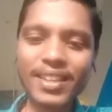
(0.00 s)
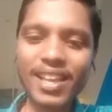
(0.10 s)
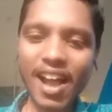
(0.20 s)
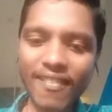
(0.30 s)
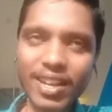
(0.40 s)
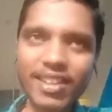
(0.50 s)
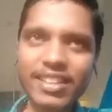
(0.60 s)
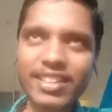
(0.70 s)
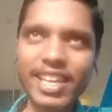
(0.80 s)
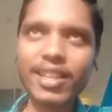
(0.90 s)
அவங்க
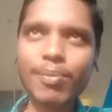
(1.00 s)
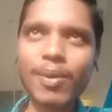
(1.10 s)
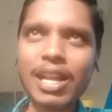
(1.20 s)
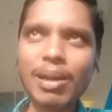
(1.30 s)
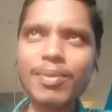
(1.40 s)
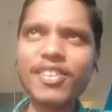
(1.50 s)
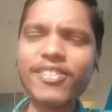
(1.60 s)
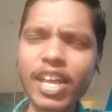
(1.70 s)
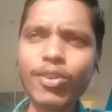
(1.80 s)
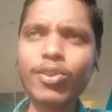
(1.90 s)
வந்து எதிர்பாராம இப்போ வேற ஒரு